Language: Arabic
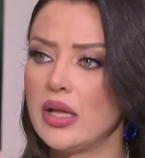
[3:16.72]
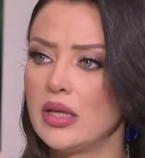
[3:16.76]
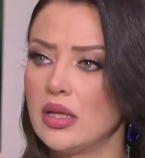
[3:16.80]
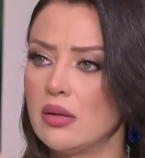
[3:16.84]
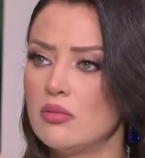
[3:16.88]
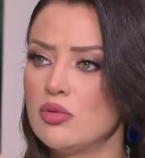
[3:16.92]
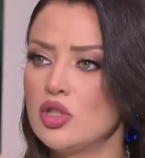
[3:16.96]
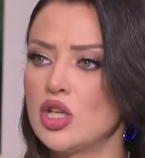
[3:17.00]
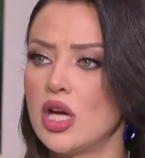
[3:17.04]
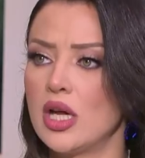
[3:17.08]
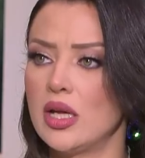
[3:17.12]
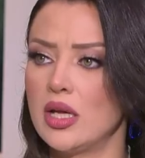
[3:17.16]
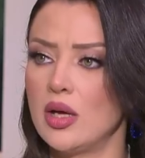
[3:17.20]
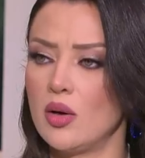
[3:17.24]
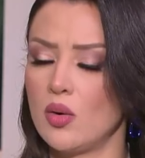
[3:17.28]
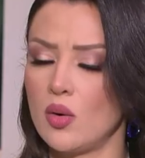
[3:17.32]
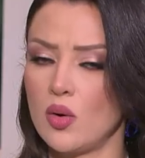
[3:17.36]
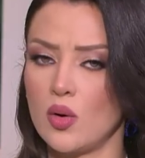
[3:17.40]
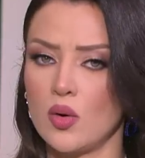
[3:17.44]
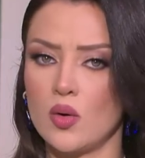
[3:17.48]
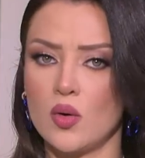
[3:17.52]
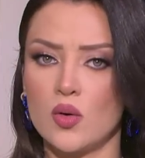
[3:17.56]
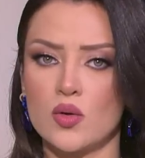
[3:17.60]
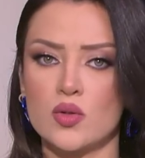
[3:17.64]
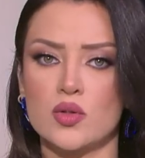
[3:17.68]
تمشي عليها
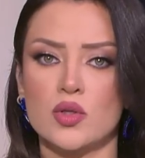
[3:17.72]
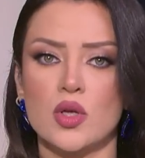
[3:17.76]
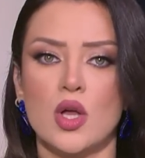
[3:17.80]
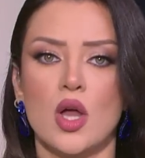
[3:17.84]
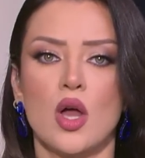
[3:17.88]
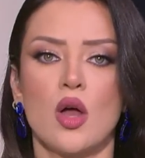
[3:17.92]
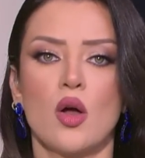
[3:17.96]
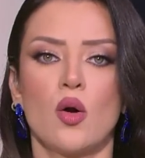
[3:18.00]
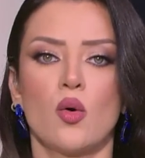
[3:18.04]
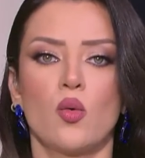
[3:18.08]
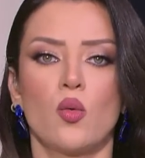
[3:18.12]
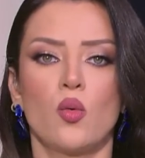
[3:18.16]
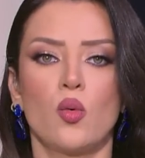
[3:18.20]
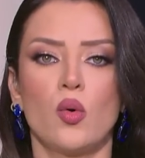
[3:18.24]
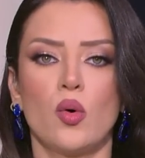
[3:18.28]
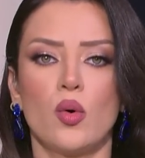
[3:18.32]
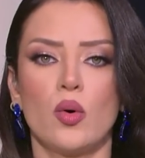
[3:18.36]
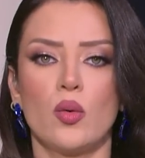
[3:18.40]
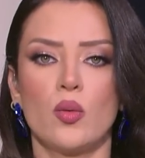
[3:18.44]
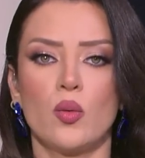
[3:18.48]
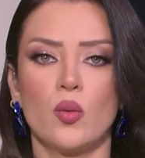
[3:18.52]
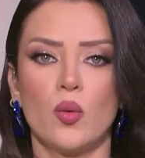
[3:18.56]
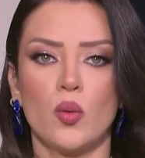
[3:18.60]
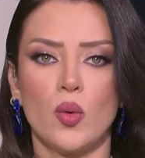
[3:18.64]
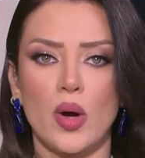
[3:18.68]
وخلاص
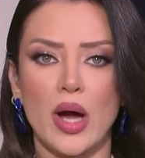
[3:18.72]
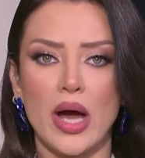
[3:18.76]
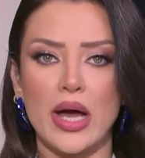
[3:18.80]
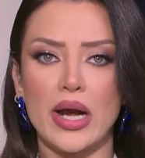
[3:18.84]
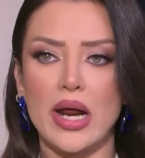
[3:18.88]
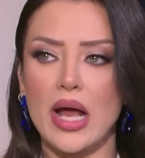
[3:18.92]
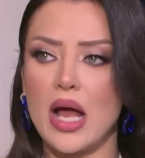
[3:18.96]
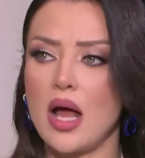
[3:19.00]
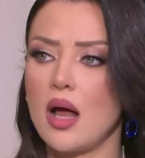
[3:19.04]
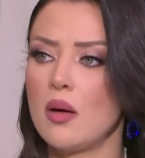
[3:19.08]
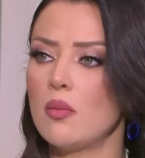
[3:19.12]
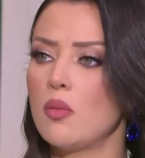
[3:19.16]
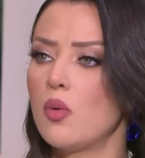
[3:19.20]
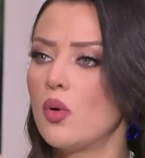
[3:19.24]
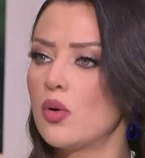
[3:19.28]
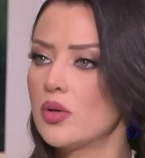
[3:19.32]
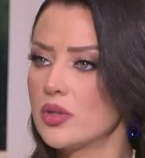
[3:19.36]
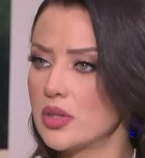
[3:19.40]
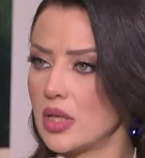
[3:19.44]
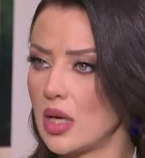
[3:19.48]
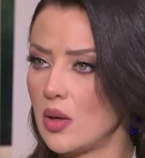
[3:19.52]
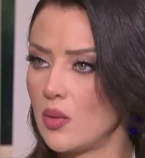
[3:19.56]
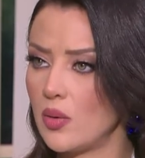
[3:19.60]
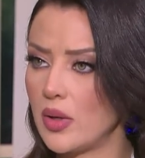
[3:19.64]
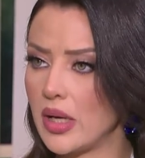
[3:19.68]
وحرقها
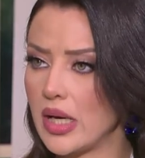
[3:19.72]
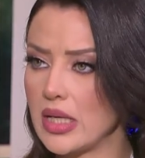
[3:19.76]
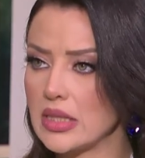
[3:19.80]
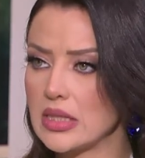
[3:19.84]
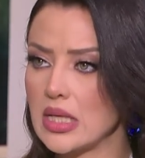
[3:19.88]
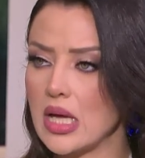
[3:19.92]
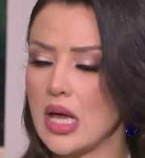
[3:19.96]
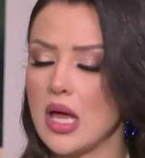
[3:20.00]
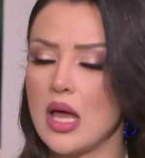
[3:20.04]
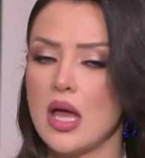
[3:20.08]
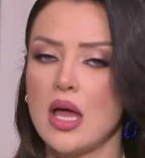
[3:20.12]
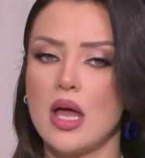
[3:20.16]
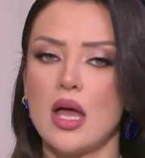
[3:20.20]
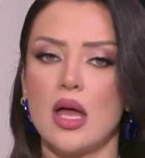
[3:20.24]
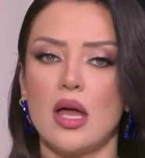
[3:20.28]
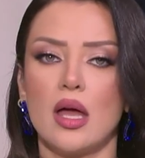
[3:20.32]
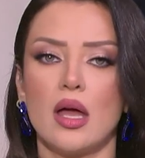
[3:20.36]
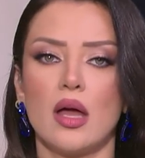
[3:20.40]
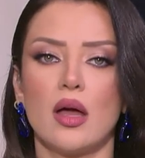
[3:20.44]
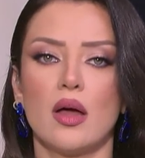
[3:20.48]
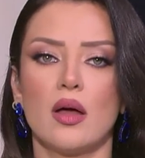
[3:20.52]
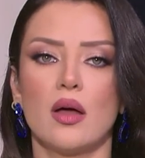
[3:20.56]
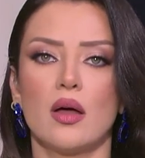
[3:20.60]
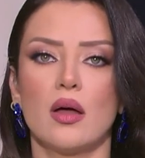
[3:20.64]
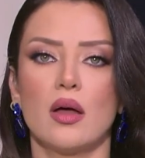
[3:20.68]
باظ او كذا
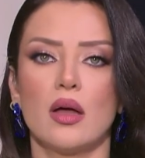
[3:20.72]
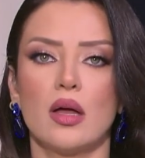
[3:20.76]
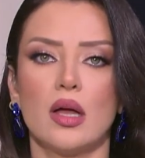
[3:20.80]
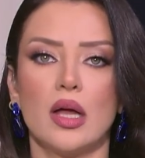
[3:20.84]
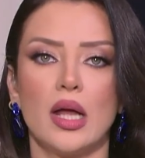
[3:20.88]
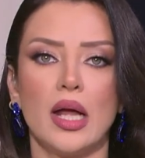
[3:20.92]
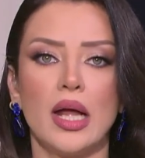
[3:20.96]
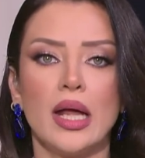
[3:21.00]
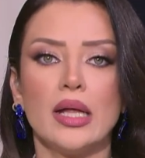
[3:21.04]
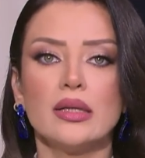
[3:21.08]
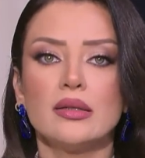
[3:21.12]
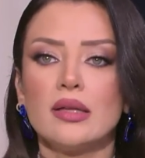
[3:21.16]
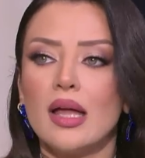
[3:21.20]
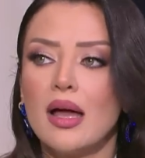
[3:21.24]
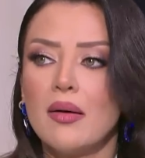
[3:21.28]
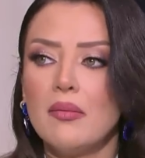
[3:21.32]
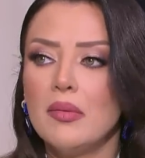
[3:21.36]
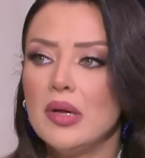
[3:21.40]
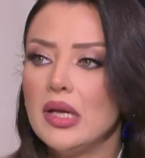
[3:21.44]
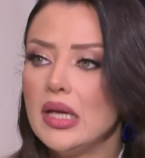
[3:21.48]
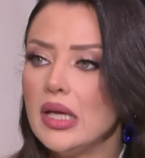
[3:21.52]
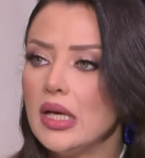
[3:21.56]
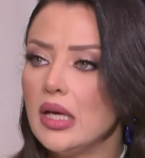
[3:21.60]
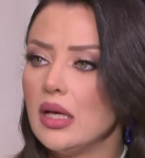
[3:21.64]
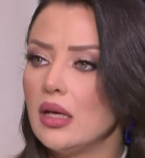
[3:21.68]
إيه
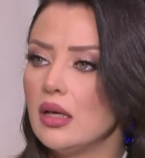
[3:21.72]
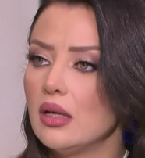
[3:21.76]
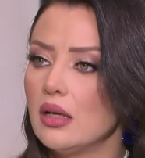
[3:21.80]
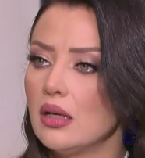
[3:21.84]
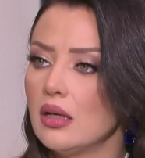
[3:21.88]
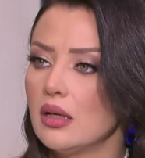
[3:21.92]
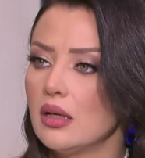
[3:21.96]
تعمل ايه